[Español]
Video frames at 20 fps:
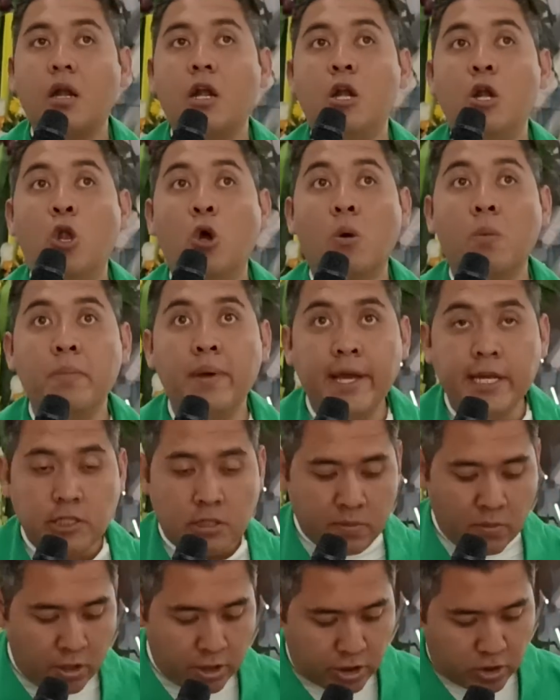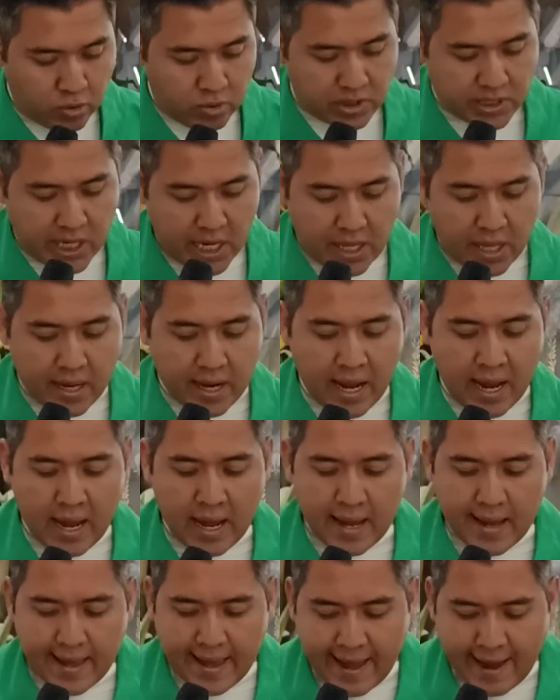Lo mismo
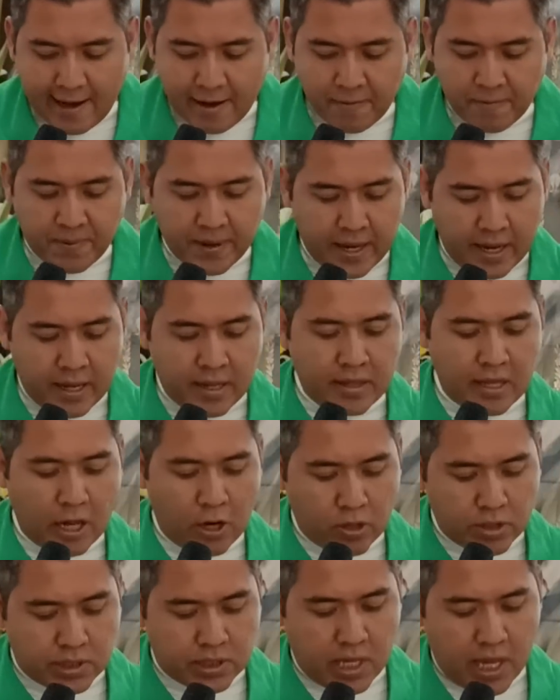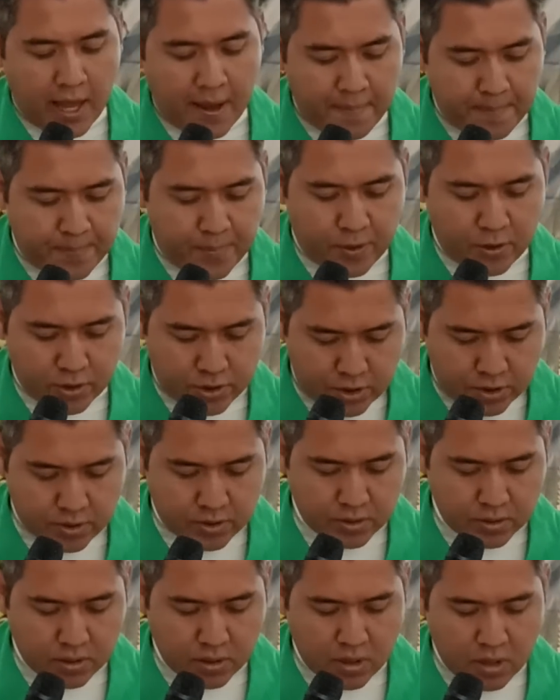sucederá el fin de los tiempos.